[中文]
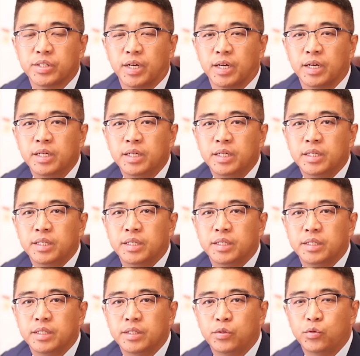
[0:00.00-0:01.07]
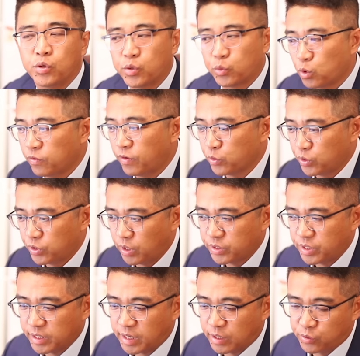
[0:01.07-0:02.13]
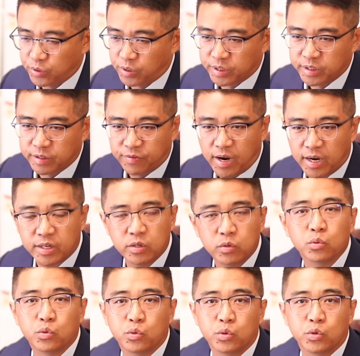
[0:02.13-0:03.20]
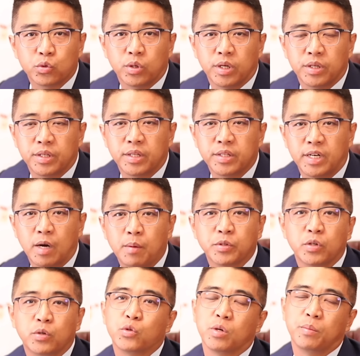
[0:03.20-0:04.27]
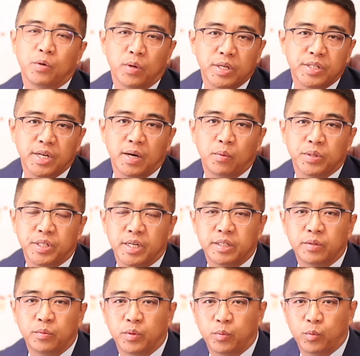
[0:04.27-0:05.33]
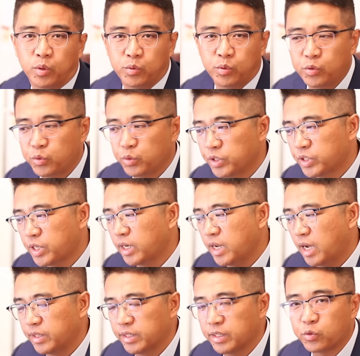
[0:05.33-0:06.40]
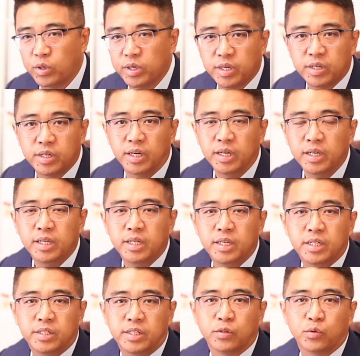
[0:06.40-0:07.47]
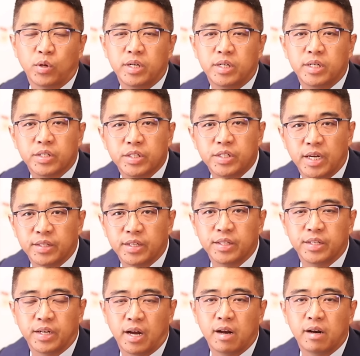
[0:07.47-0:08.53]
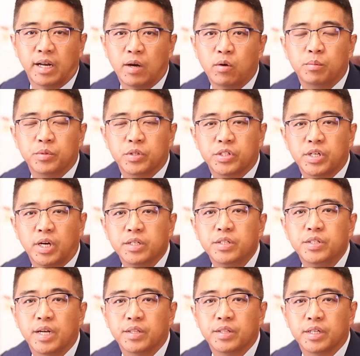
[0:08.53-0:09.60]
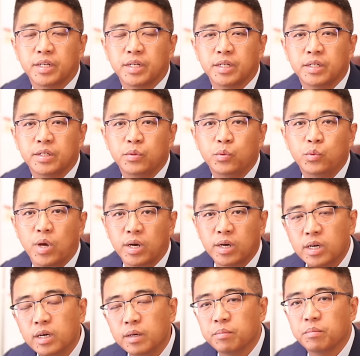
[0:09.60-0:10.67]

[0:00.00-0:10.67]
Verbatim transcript: 呢，学校对方学校加拿大学校给你发了一录取，说那你来我们这留学没关系啊，我先我我允许你上两年的专业课，上专业课之前呢，你还要来我们这上一年的语言课，